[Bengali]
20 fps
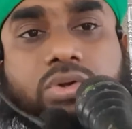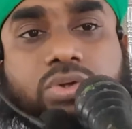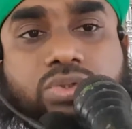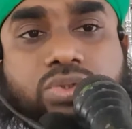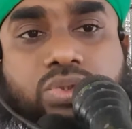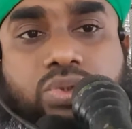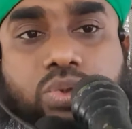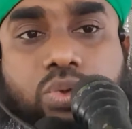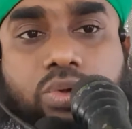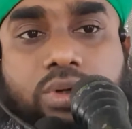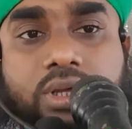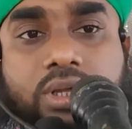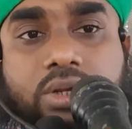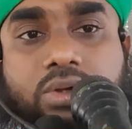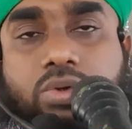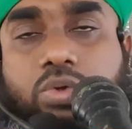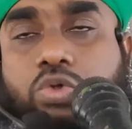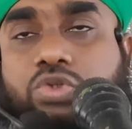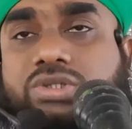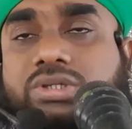রসুলের
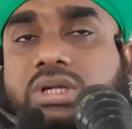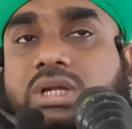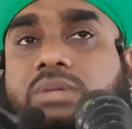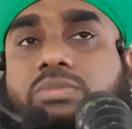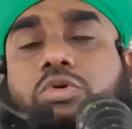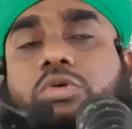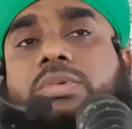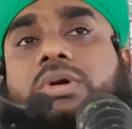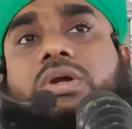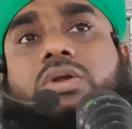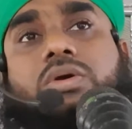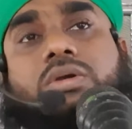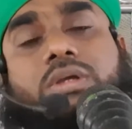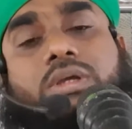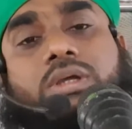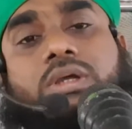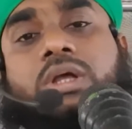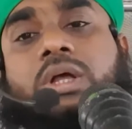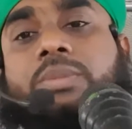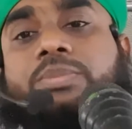হুজরা
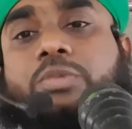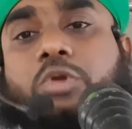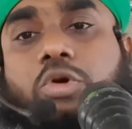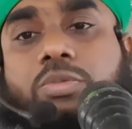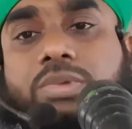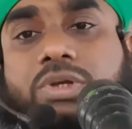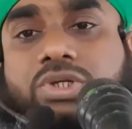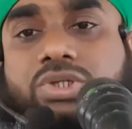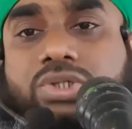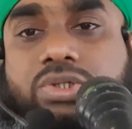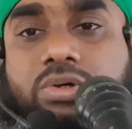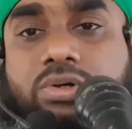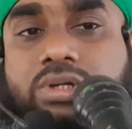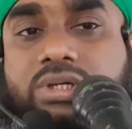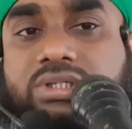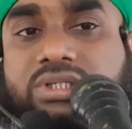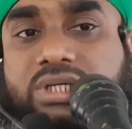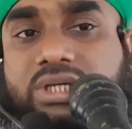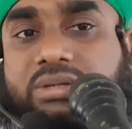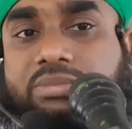মুবারকে প্রবেশ
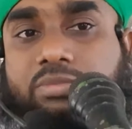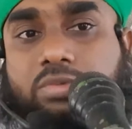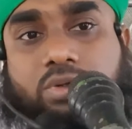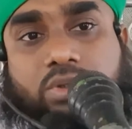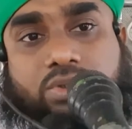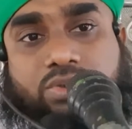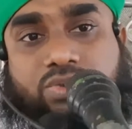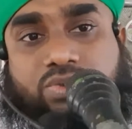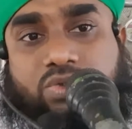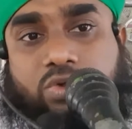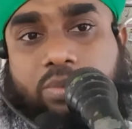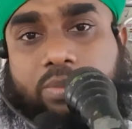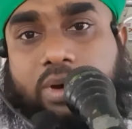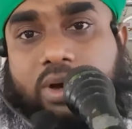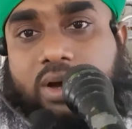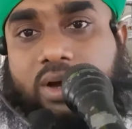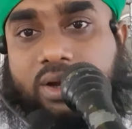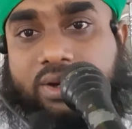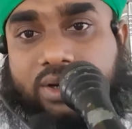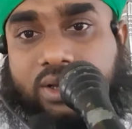করেছেন বলি
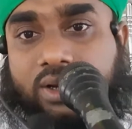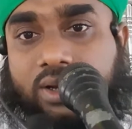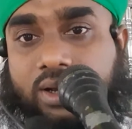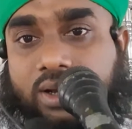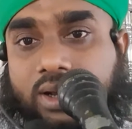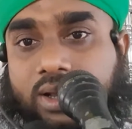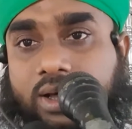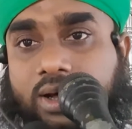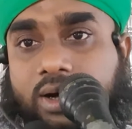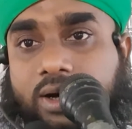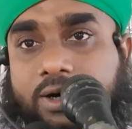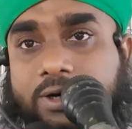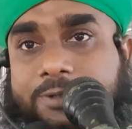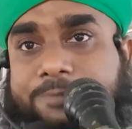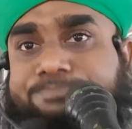সোবাহান আল্লাহ